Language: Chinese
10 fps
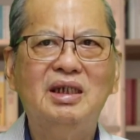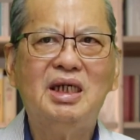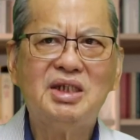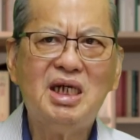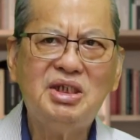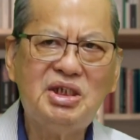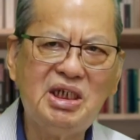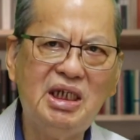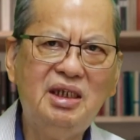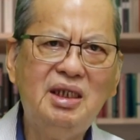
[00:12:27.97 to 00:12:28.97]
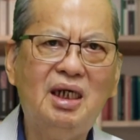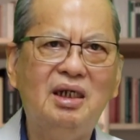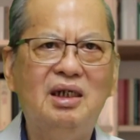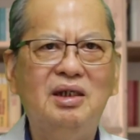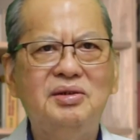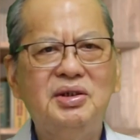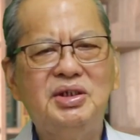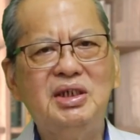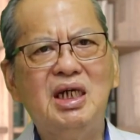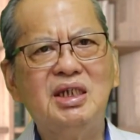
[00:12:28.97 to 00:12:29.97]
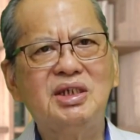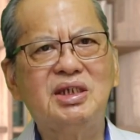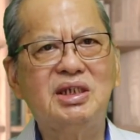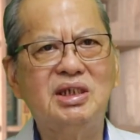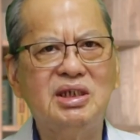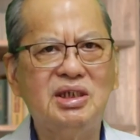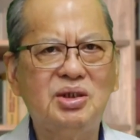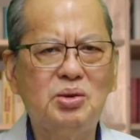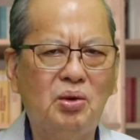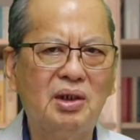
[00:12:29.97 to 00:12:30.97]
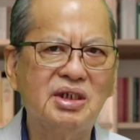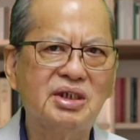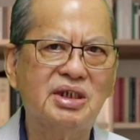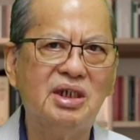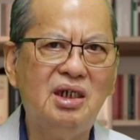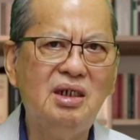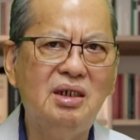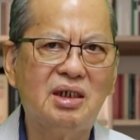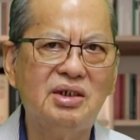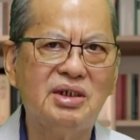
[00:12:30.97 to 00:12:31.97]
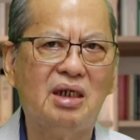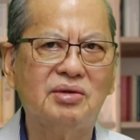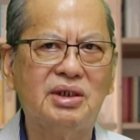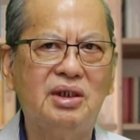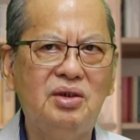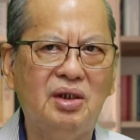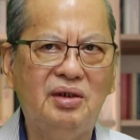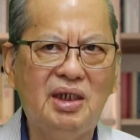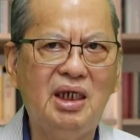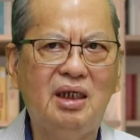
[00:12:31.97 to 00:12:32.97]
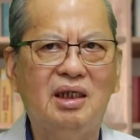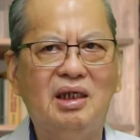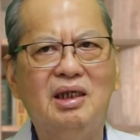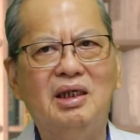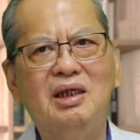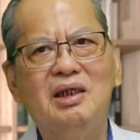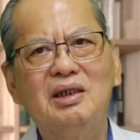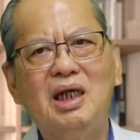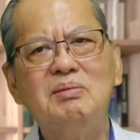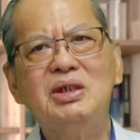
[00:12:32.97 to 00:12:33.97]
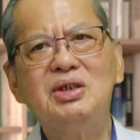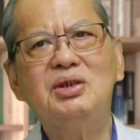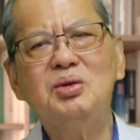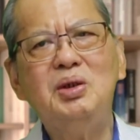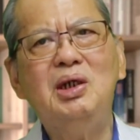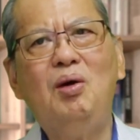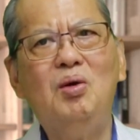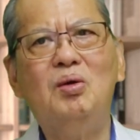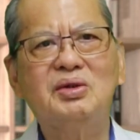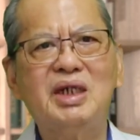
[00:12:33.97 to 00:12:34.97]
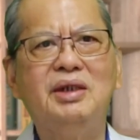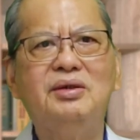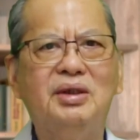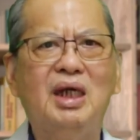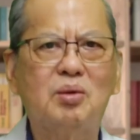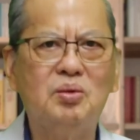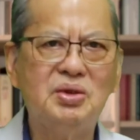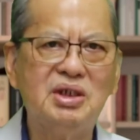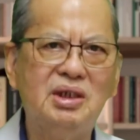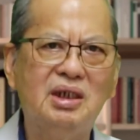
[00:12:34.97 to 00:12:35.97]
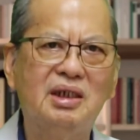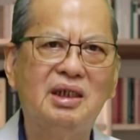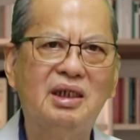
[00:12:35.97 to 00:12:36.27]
那在前的就是那只做了十二个小时的园丁，他们是最后才得到工资。